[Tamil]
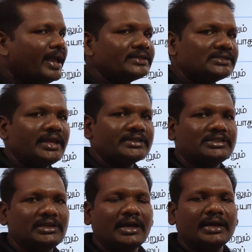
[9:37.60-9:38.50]
தேசிய
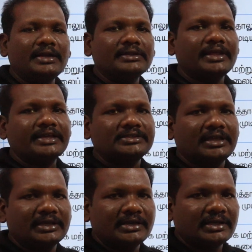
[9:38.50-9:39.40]
சின்னங்கள்
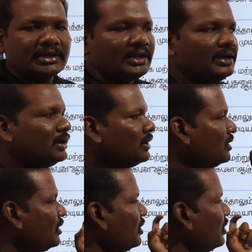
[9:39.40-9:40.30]
தேசிய கீதங்கள்
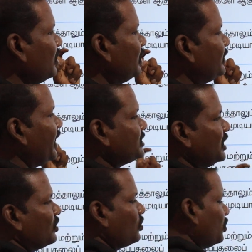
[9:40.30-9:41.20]
தேசிய